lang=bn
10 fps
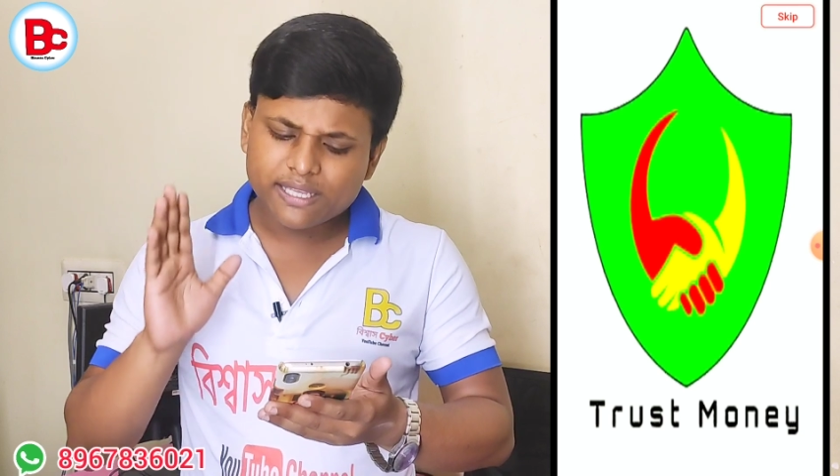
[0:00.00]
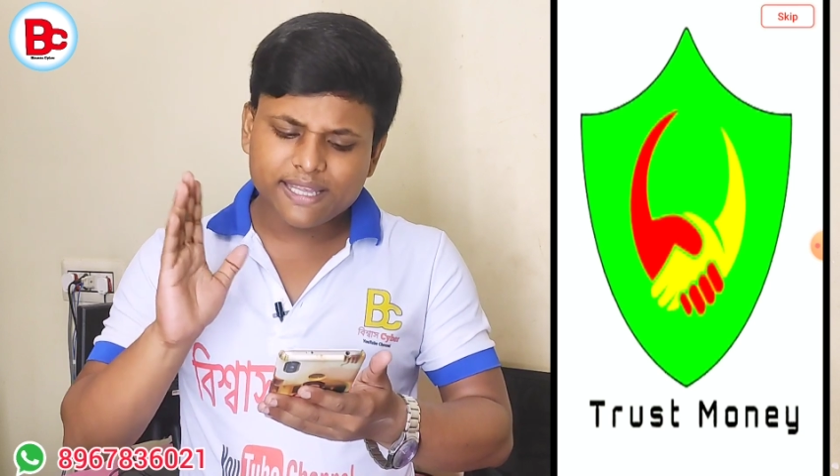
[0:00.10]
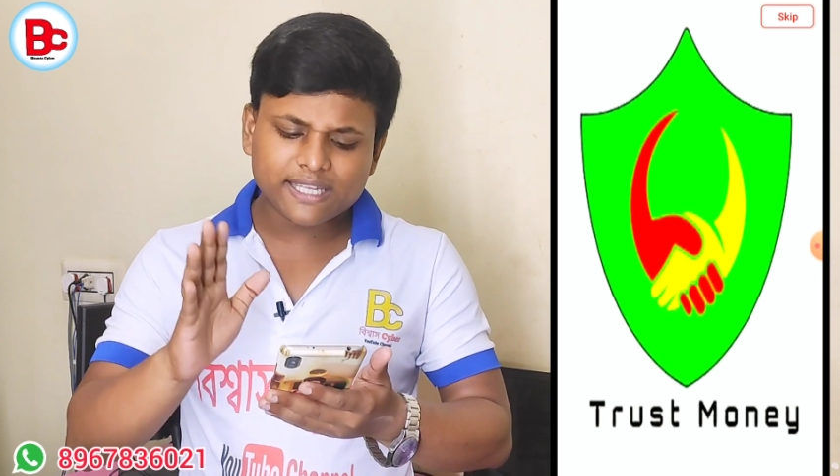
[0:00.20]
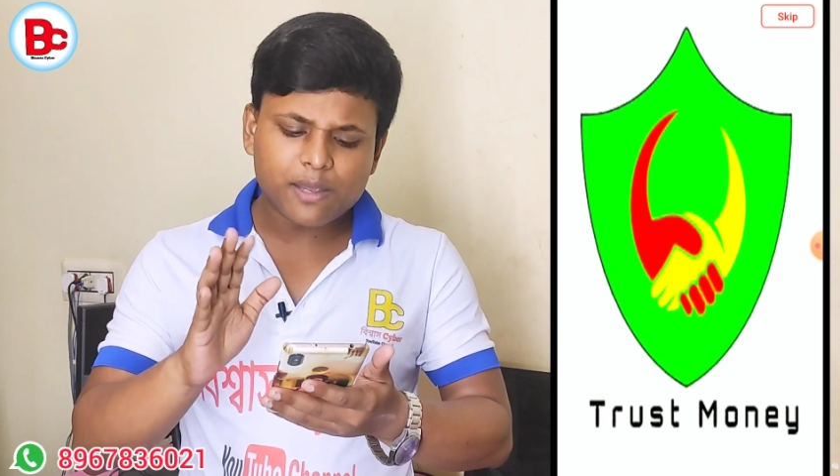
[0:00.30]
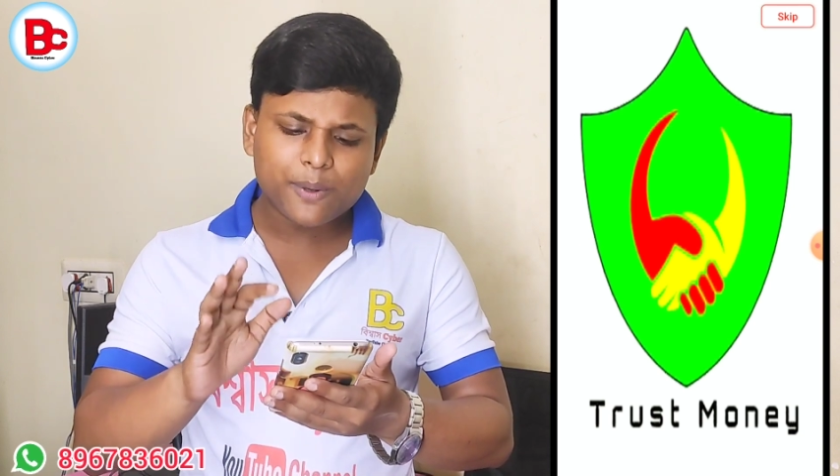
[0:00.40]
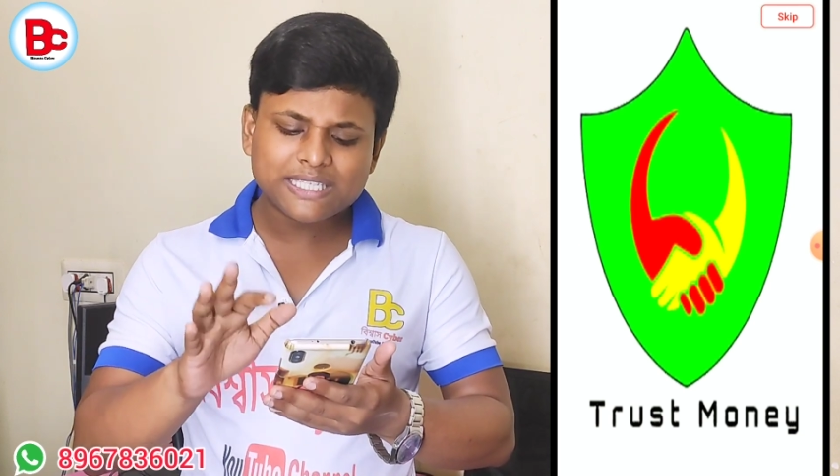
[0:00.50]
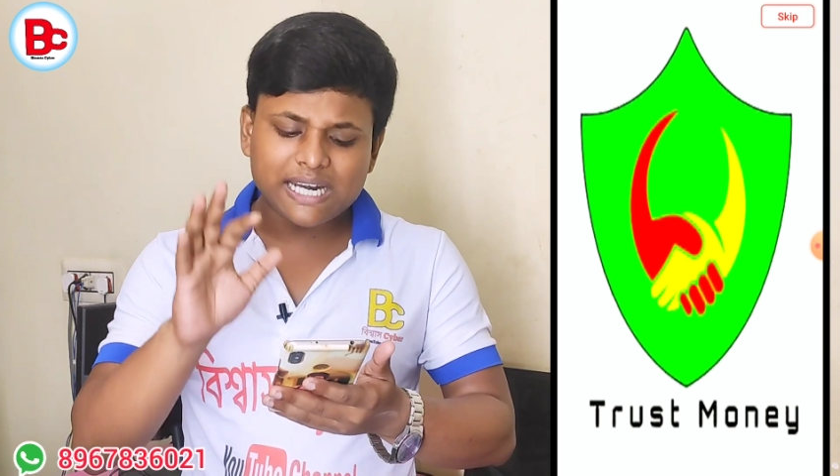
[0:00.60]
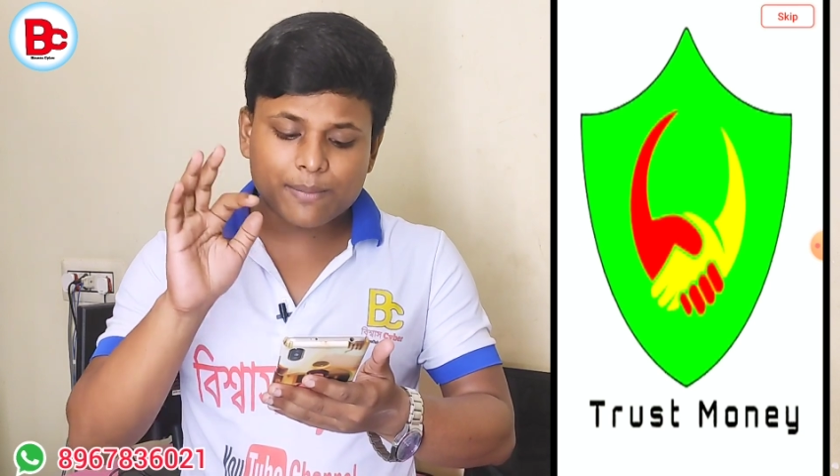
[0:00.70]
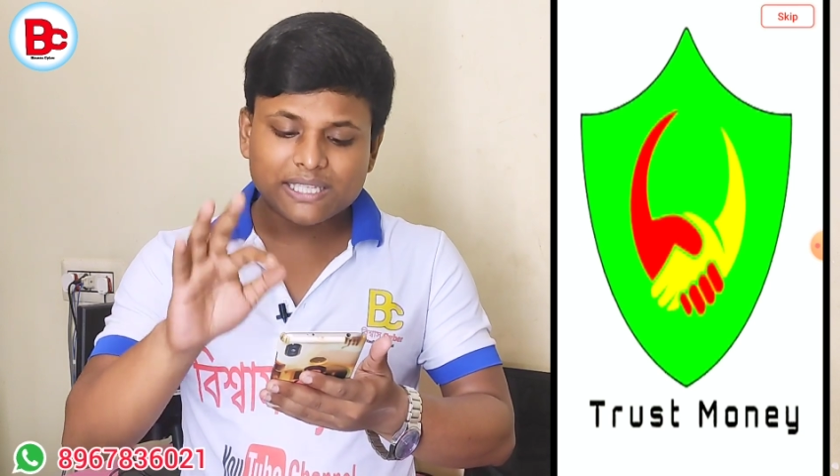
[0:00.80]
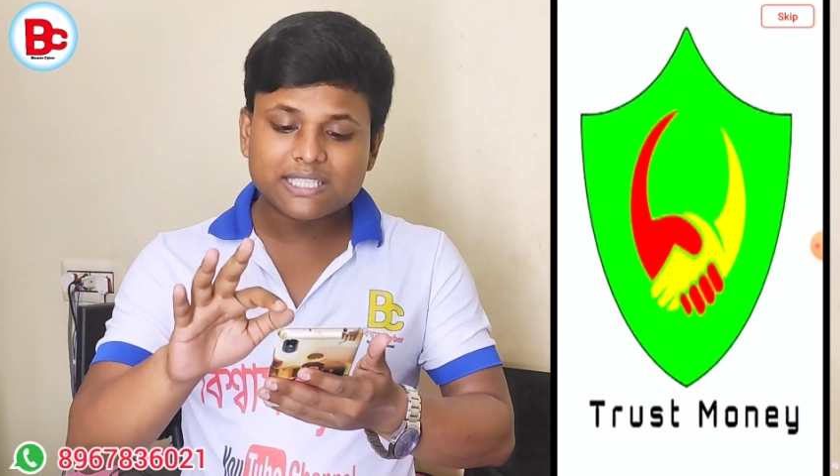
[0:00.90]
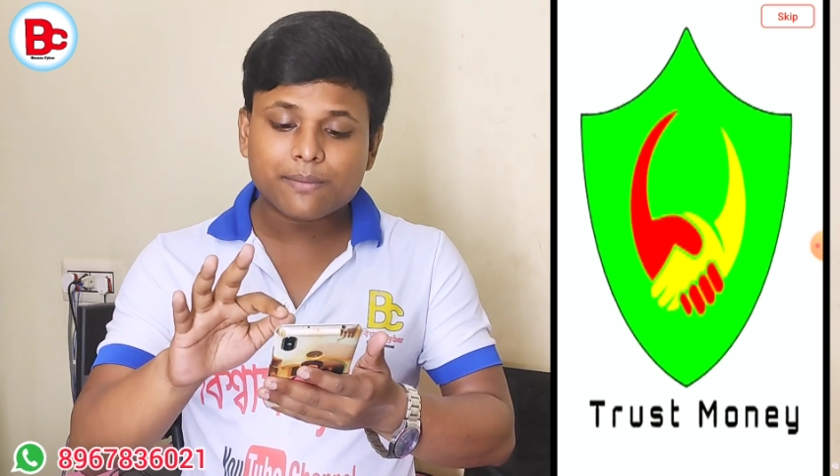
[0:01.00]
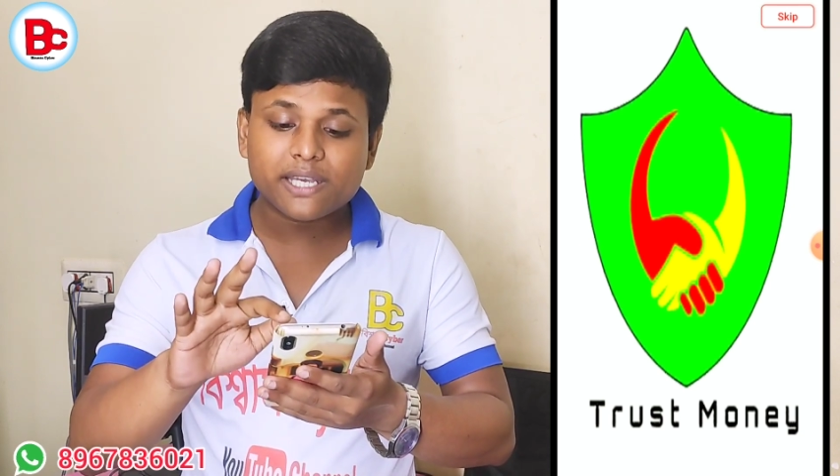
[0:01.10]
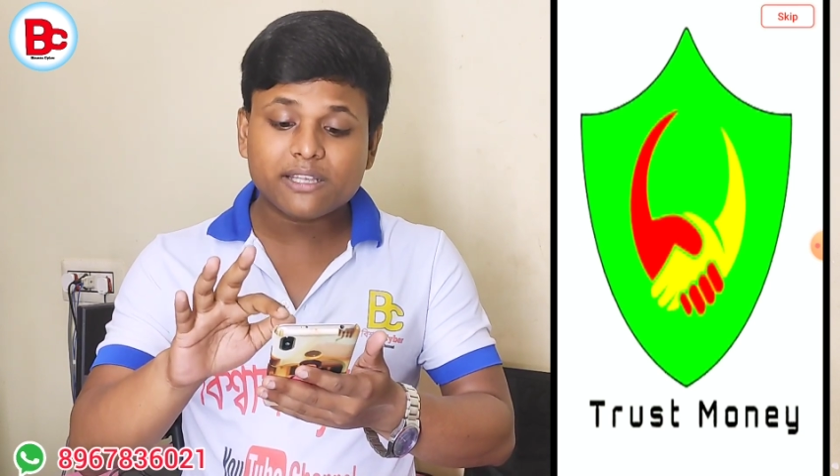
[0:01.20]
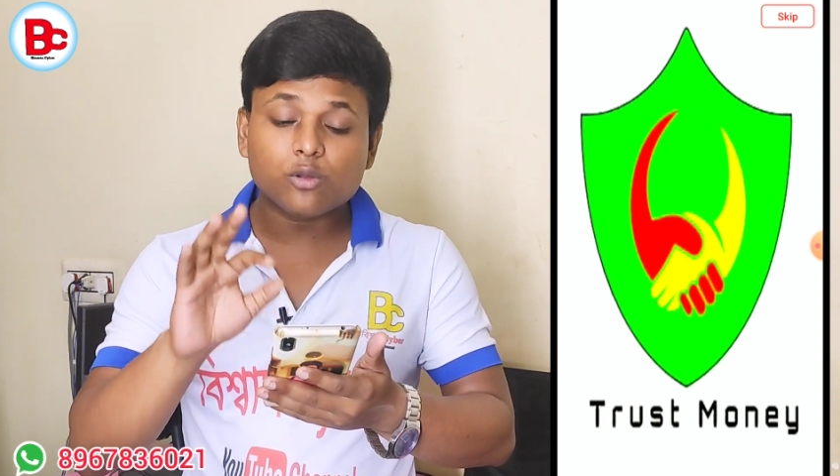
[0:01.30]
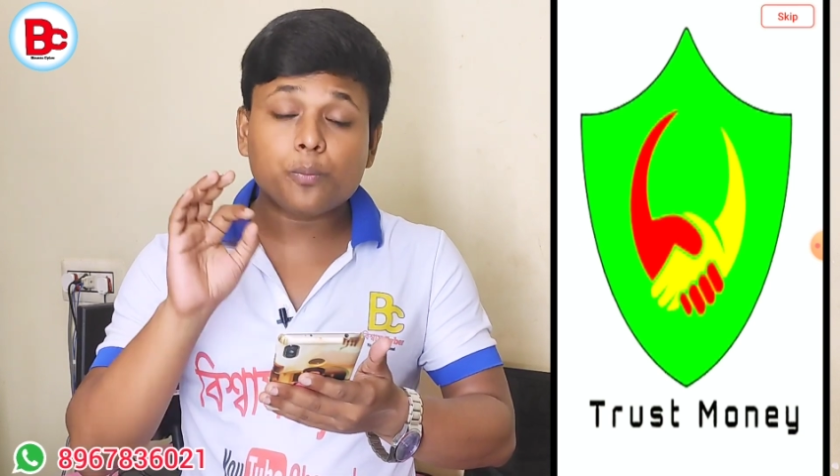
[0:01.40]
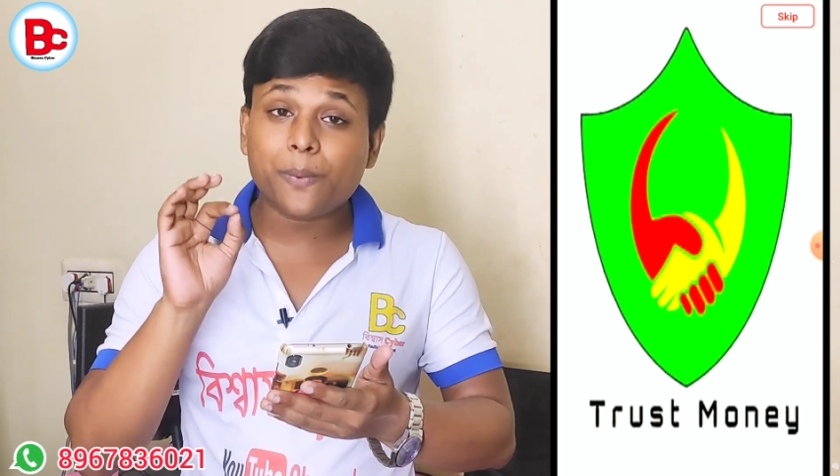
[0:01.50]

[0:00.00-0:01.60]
দেখতেই পাচ্ছেন আমাদের সামনে কিন্তু